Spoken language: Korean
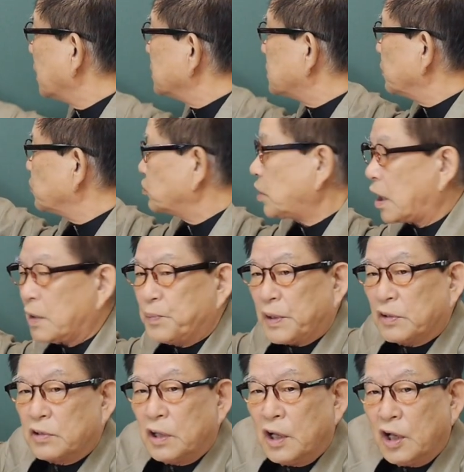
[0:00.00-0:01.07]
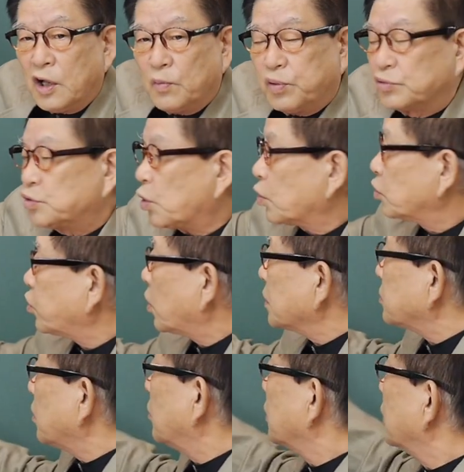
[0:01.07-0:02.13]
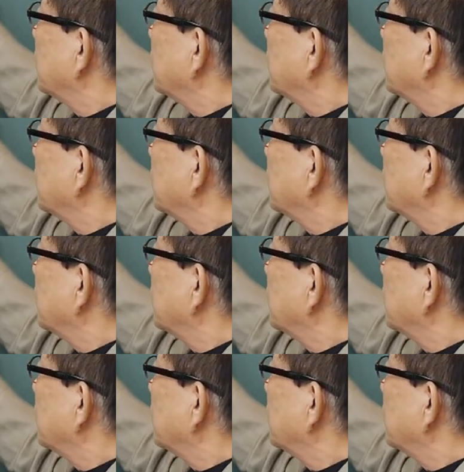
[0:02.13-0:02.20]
있으면 주나라 빙글 북쪽으로 돌아서